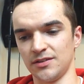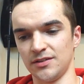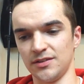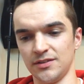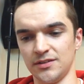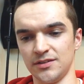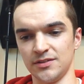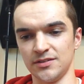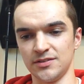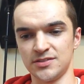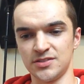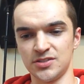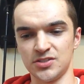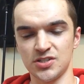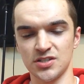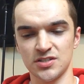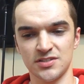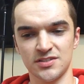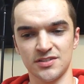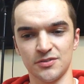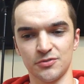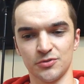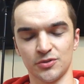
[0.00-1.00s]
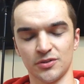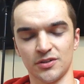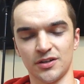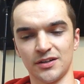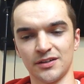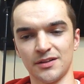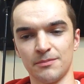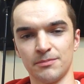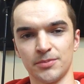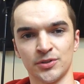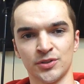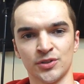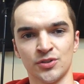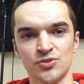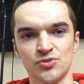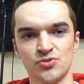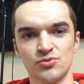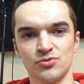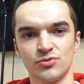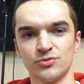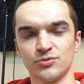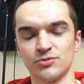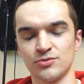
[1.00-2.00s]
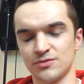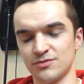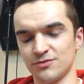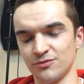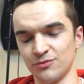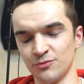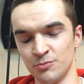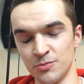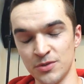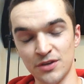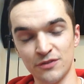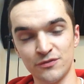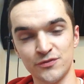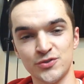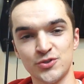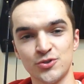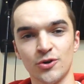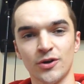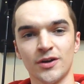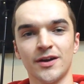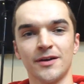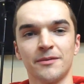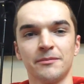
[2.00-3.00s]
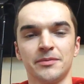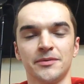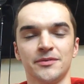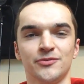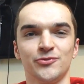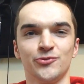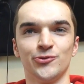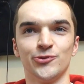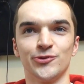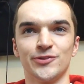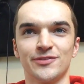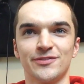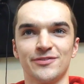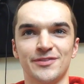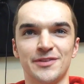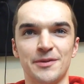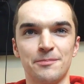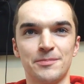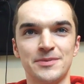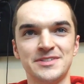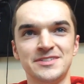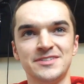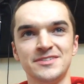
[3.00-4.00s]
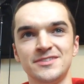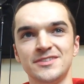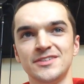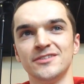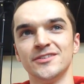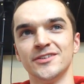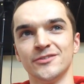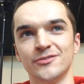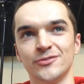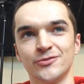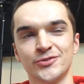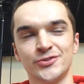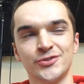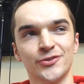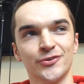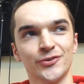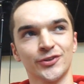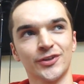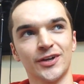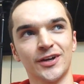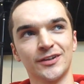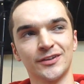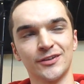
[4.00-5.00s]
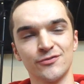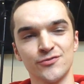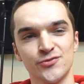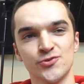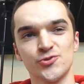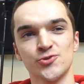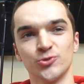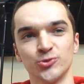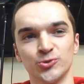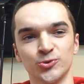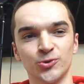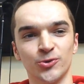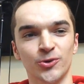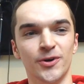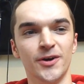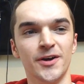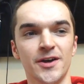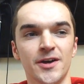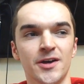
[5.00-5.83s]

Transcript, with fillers: и сейчас я вот, когда подхожу, то есть у меня все как бы, ну, вот на позитиве, все вот как-то в шутку.